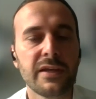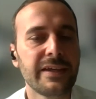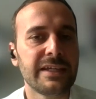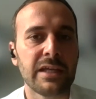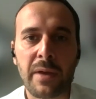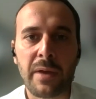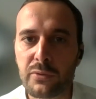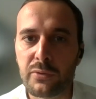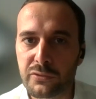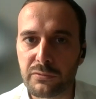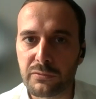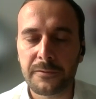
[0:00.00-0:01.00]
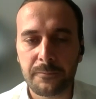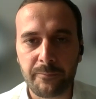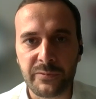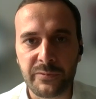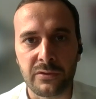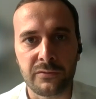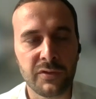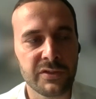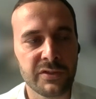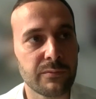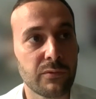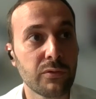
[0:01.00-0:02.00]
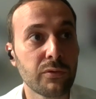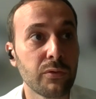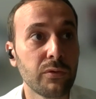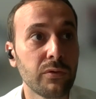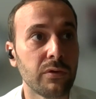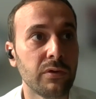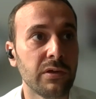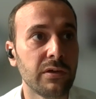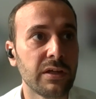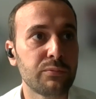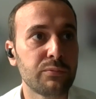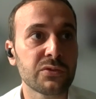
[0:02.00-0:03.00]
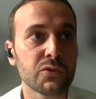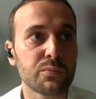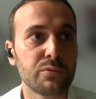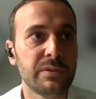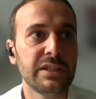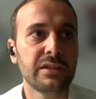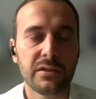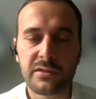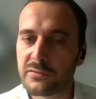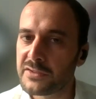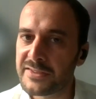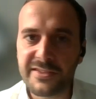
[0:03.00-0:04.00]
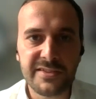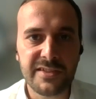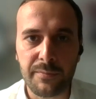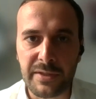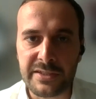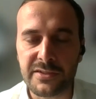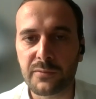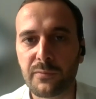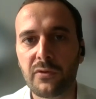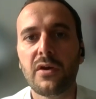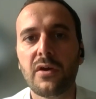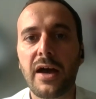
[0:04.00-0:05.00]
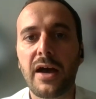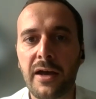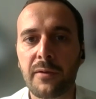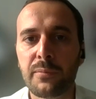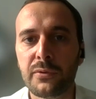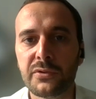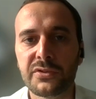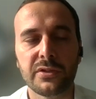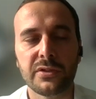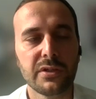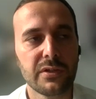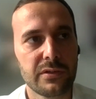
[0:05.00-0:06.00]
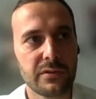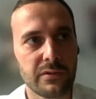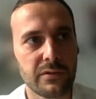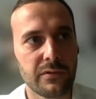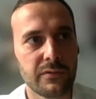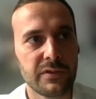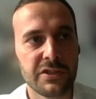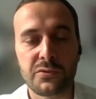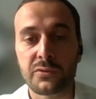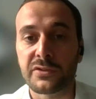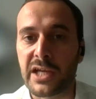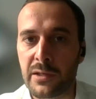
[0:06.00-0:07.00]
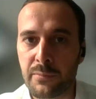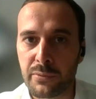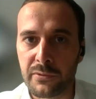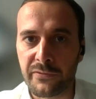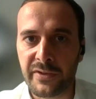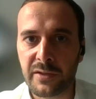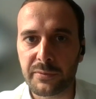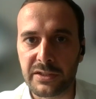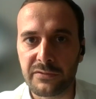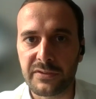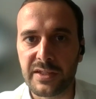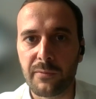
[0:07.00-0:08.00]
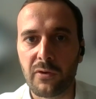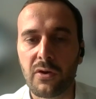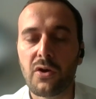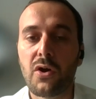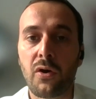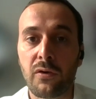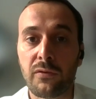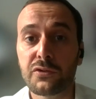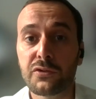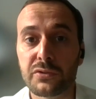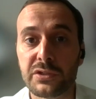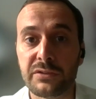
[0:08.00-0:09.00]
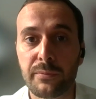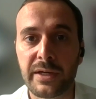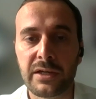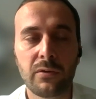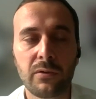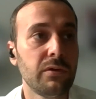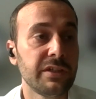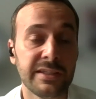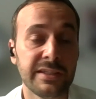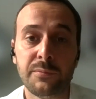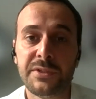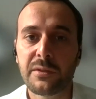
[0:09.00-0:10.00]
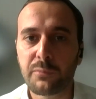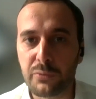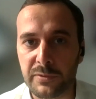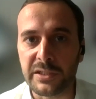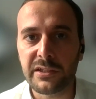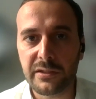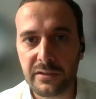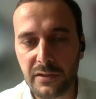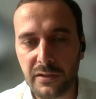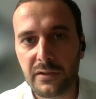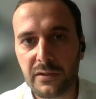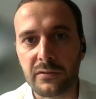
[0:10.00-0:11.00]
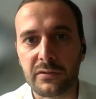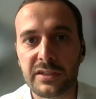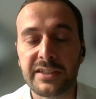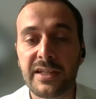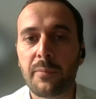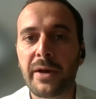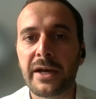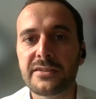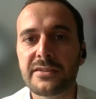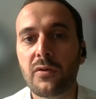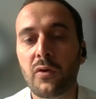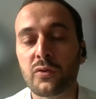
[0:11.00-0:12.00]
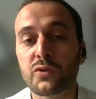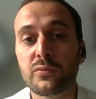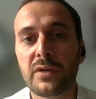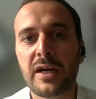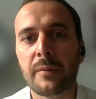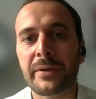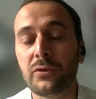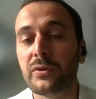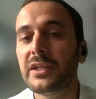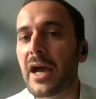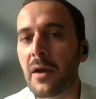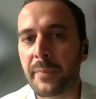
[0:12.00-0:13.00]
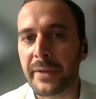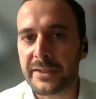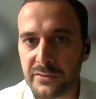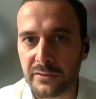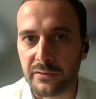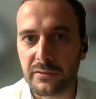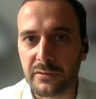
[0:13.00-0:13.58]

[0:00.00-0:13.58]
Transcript: Il n'y a pas besoin forcément que la puissance publique systématiquement impose euh, des choses. Elle peut le faire, bien évidemment. En revanche, au niveau macro, il y a des biens publics euh, qui n'appartiennent en soi, a priori, à personne.